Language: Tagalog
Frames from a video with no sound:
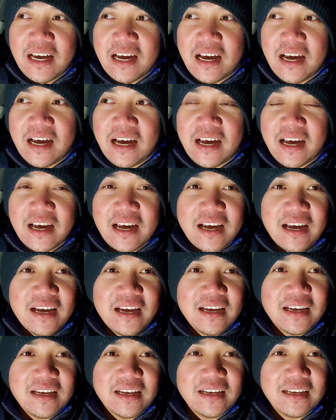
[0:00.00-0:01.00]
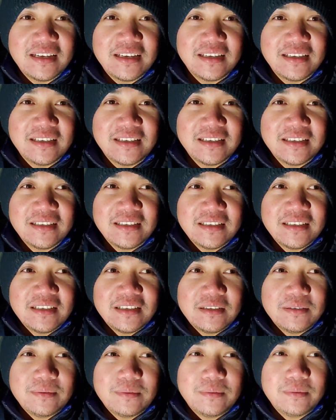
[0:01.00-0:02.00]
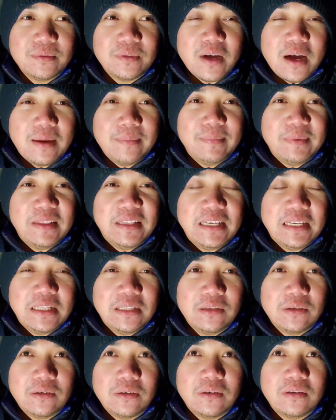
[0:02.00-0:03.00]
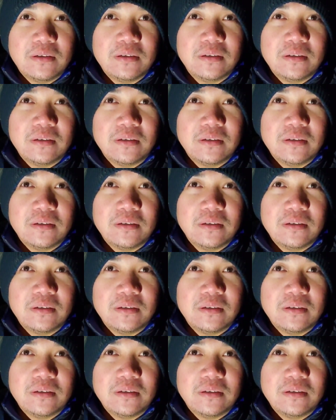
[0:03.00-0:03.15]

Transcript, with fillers: ah uh, pumunta kami dito